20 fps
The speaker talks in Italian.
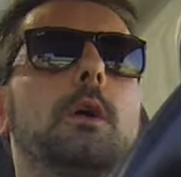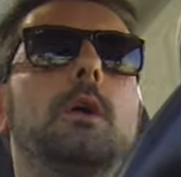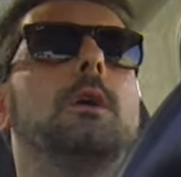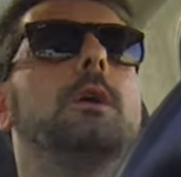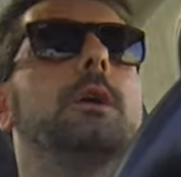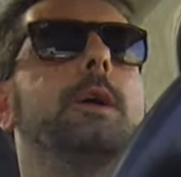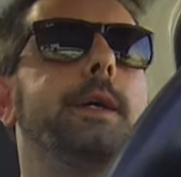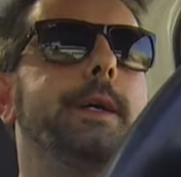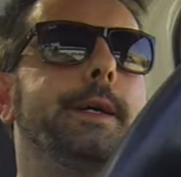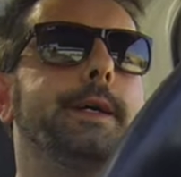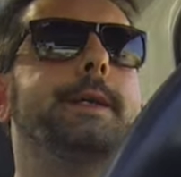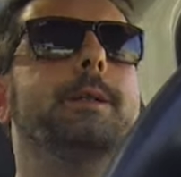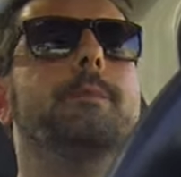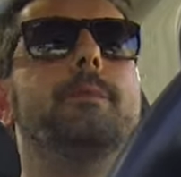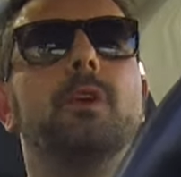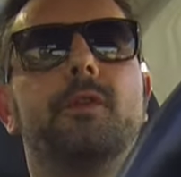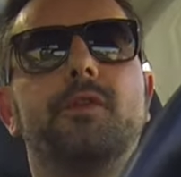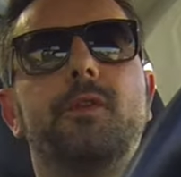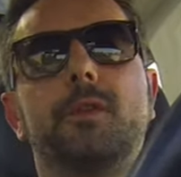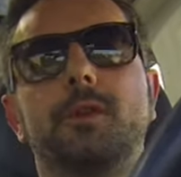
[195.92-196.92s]
eh, il
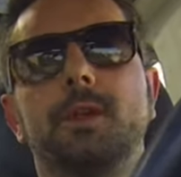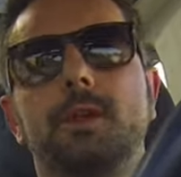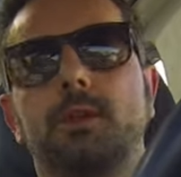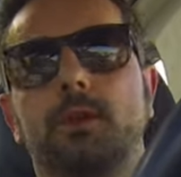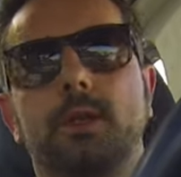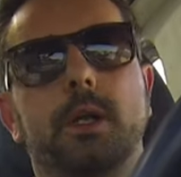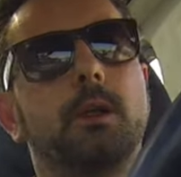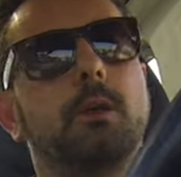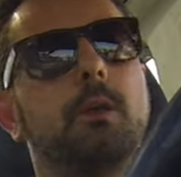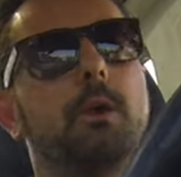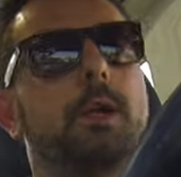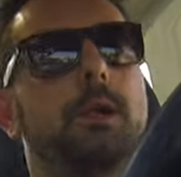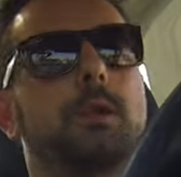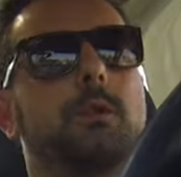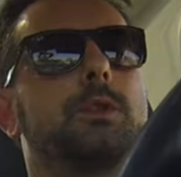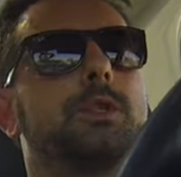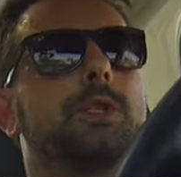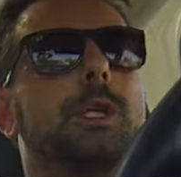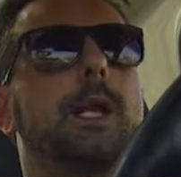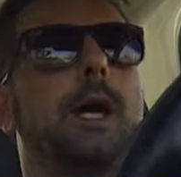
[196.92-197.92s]
mio fornitore ancora
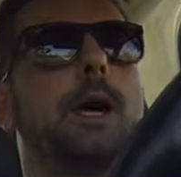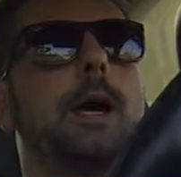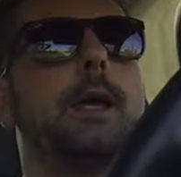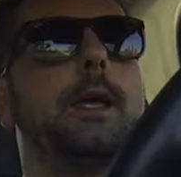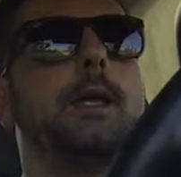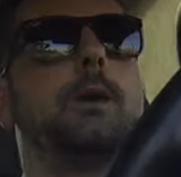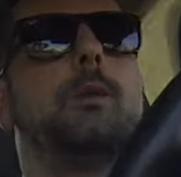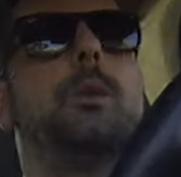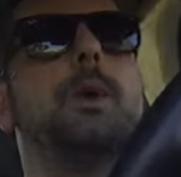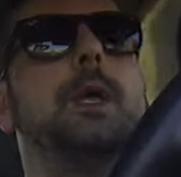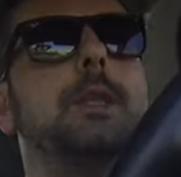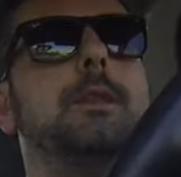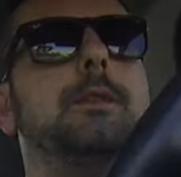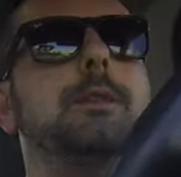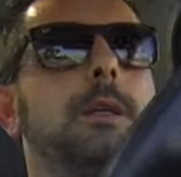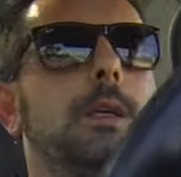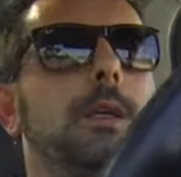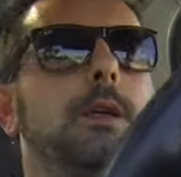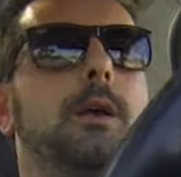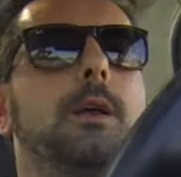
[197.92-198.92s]
non ce l'ha e
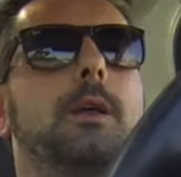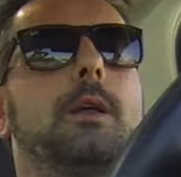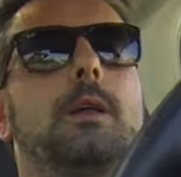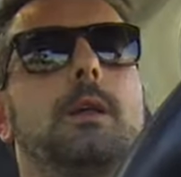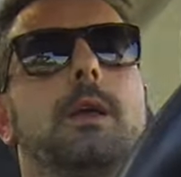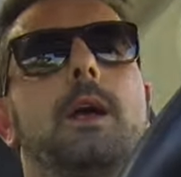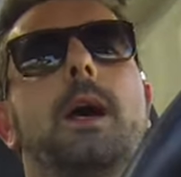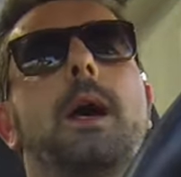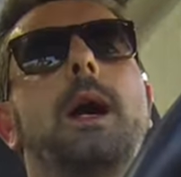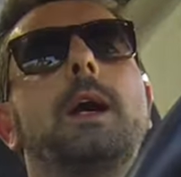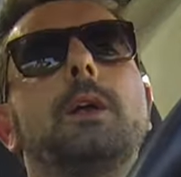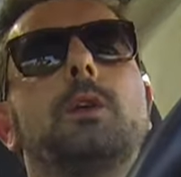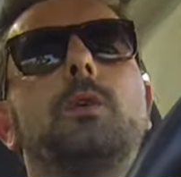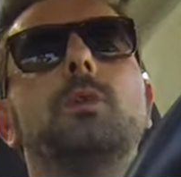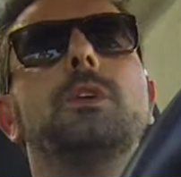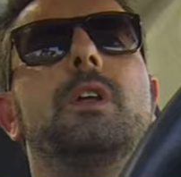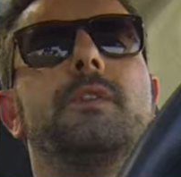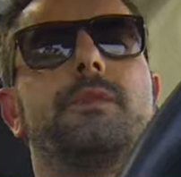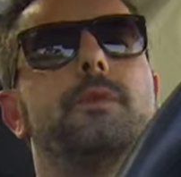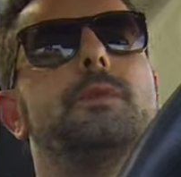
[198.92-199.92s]
quindi
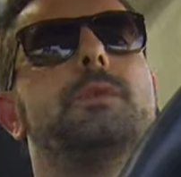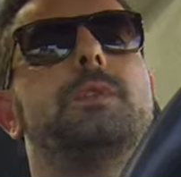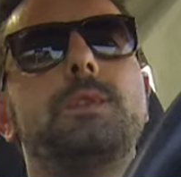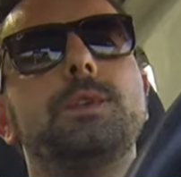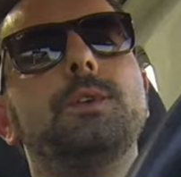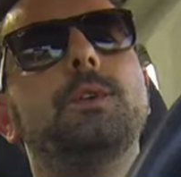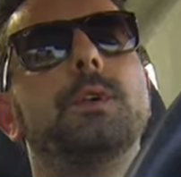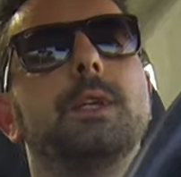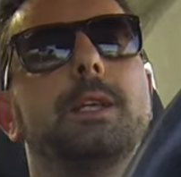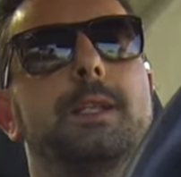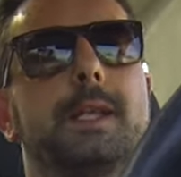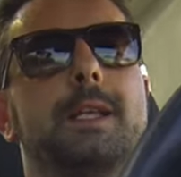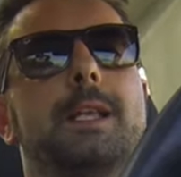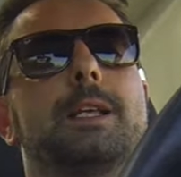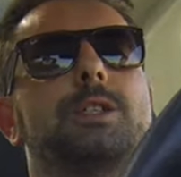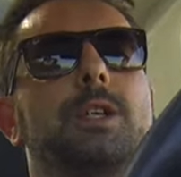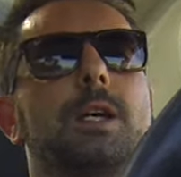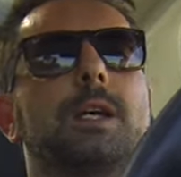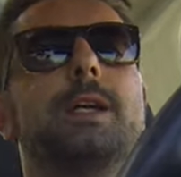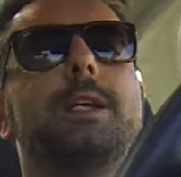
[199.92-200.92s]
alcune funzioni della
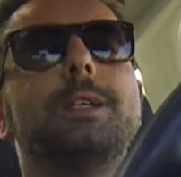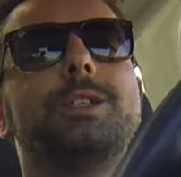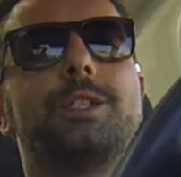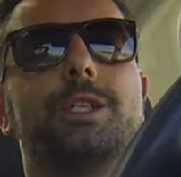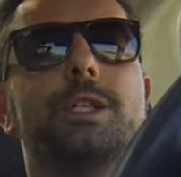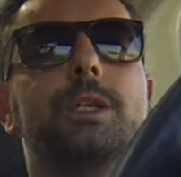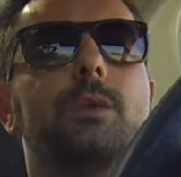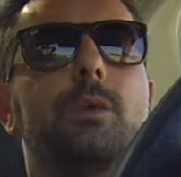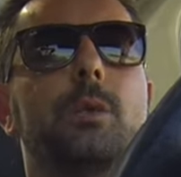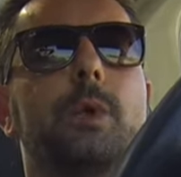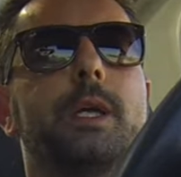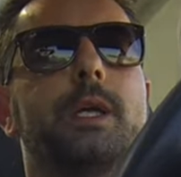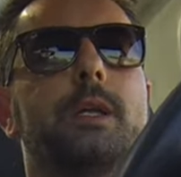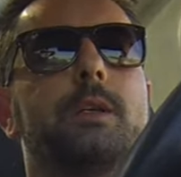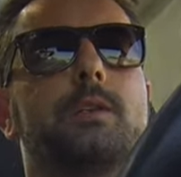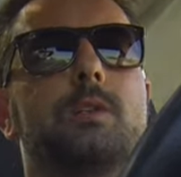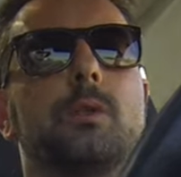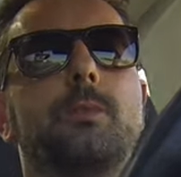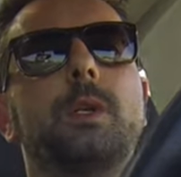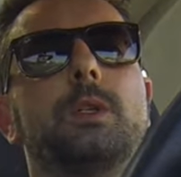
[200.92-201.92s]
GH5
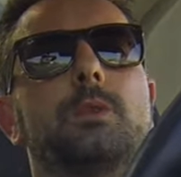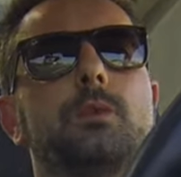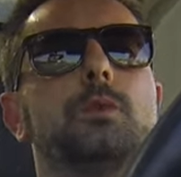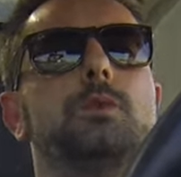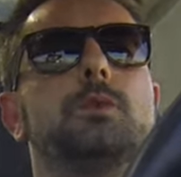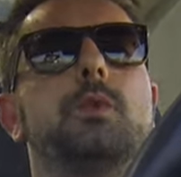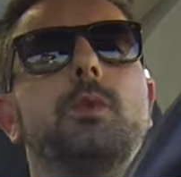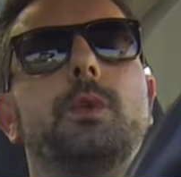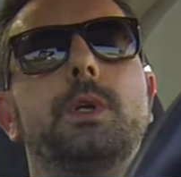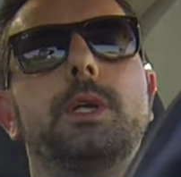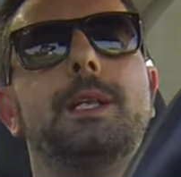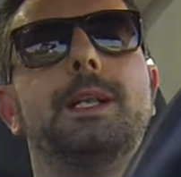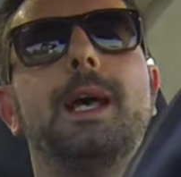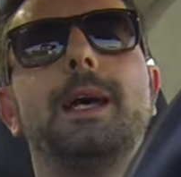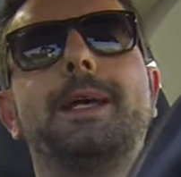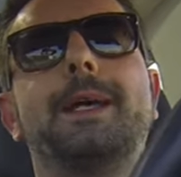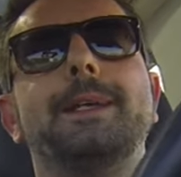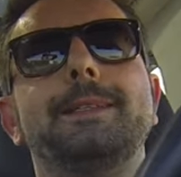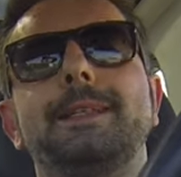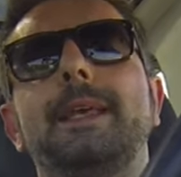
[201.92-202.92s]
soprattutto in
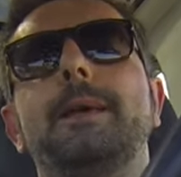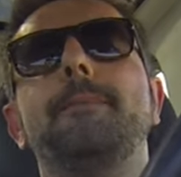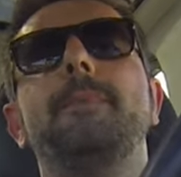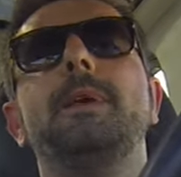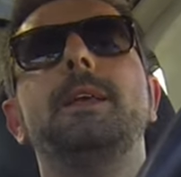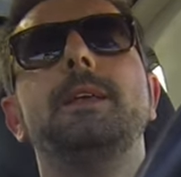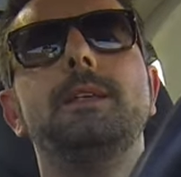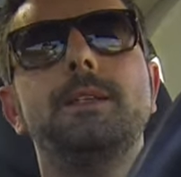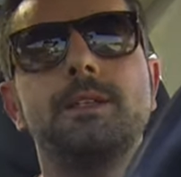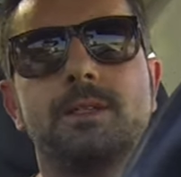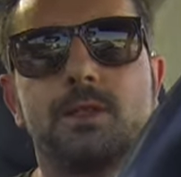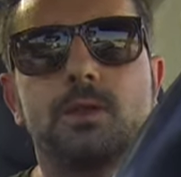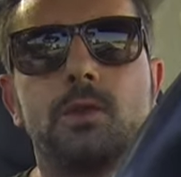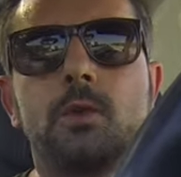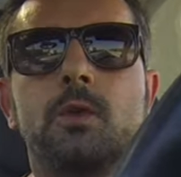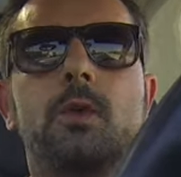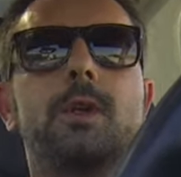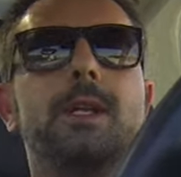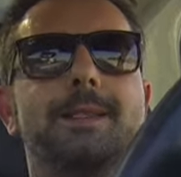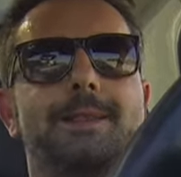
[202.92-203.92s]
HDMI
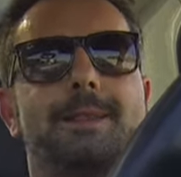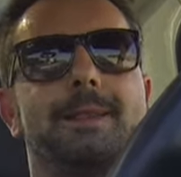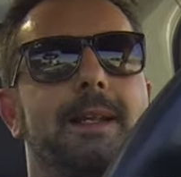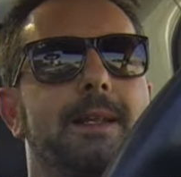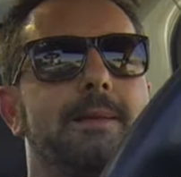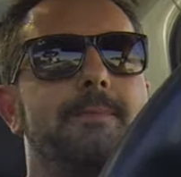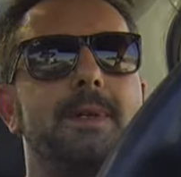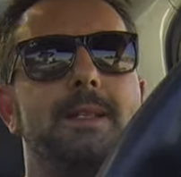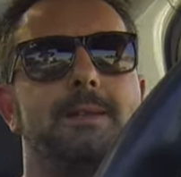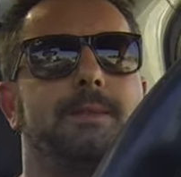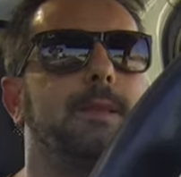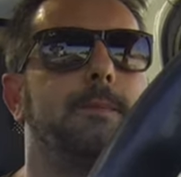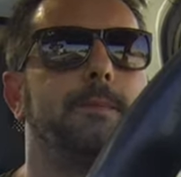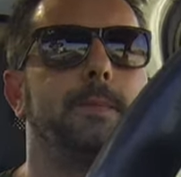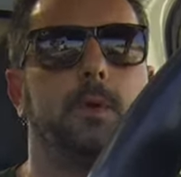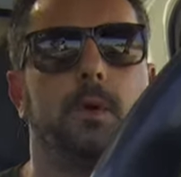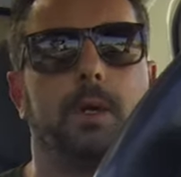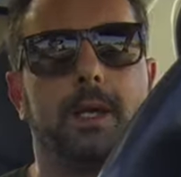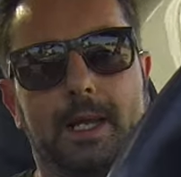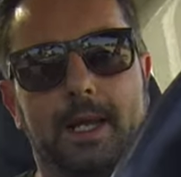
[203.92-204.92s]
sono letteralmente
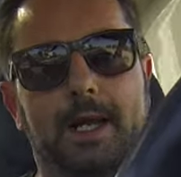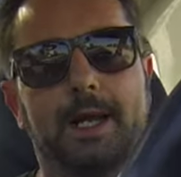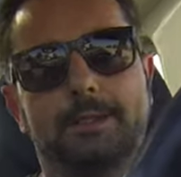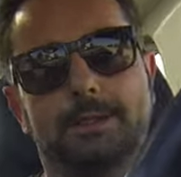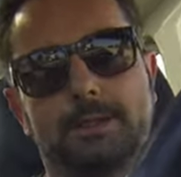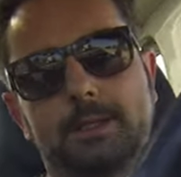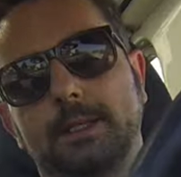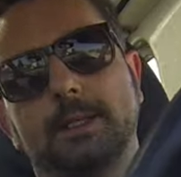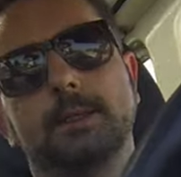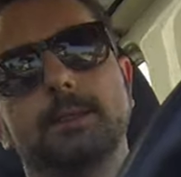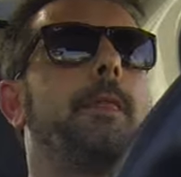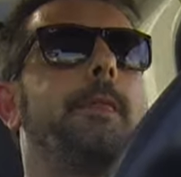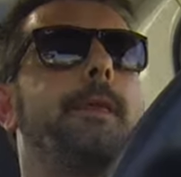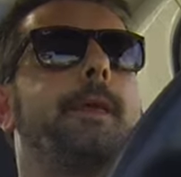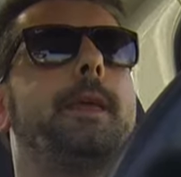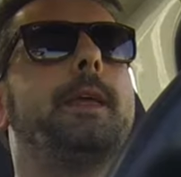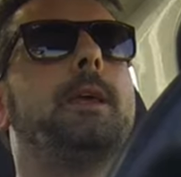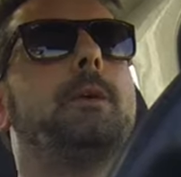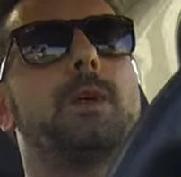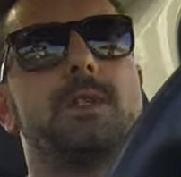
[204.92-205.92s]
bloccate
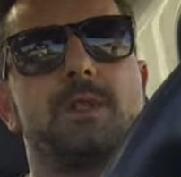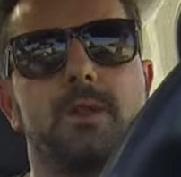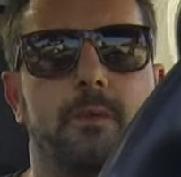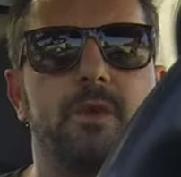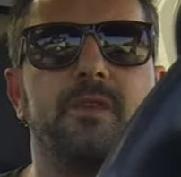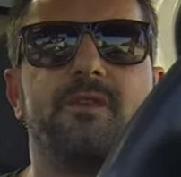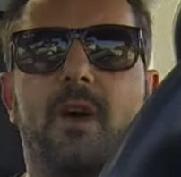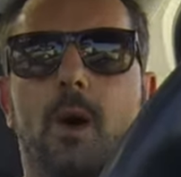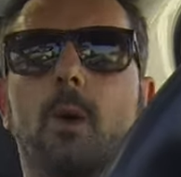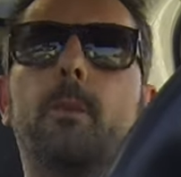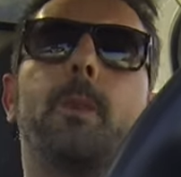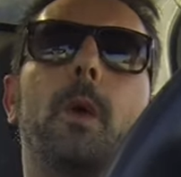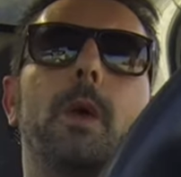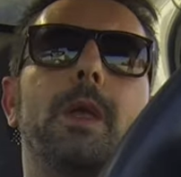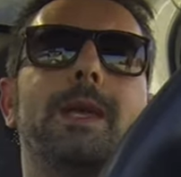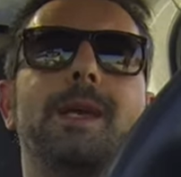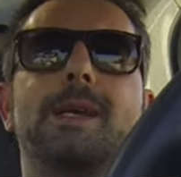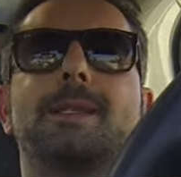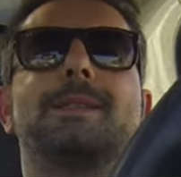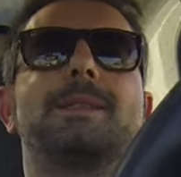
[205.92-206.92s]
e questo mi fa un po'
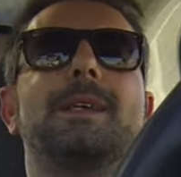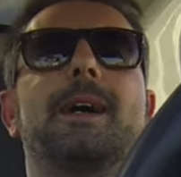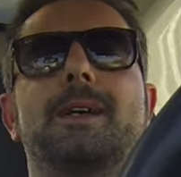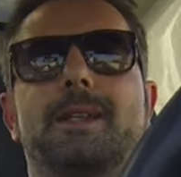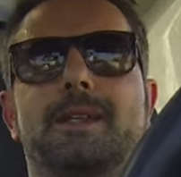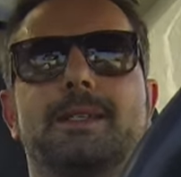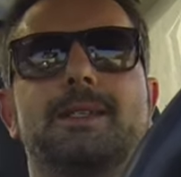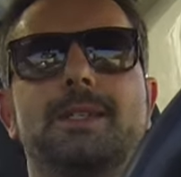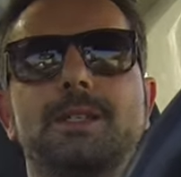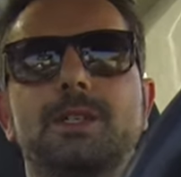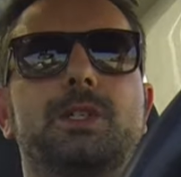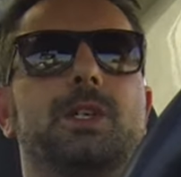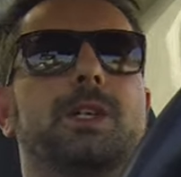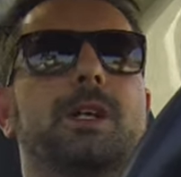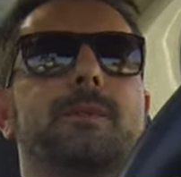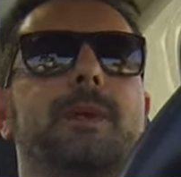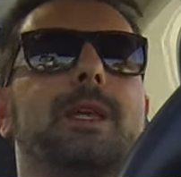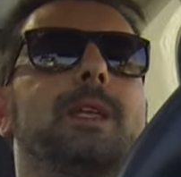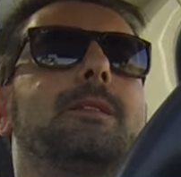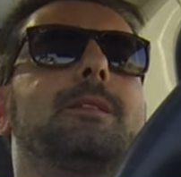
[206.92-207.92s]
incazzare
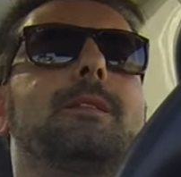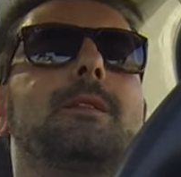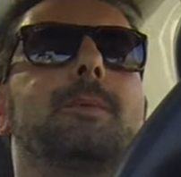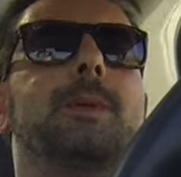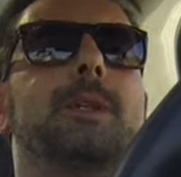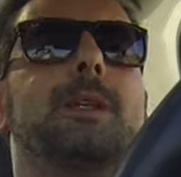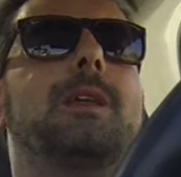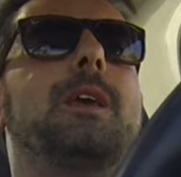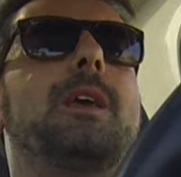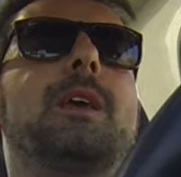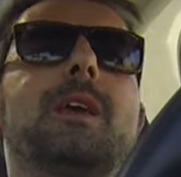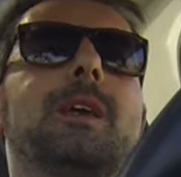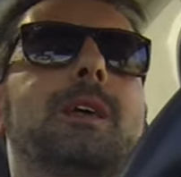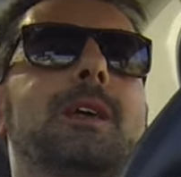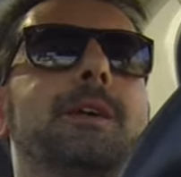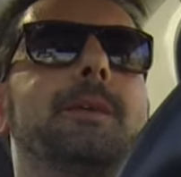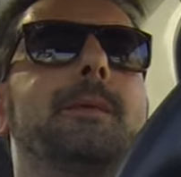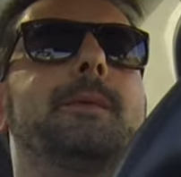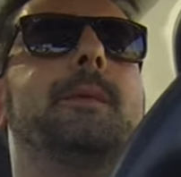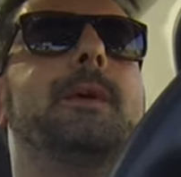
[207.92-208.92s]
sinceramente
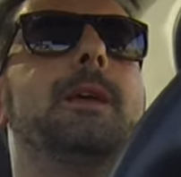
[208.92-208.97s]
perché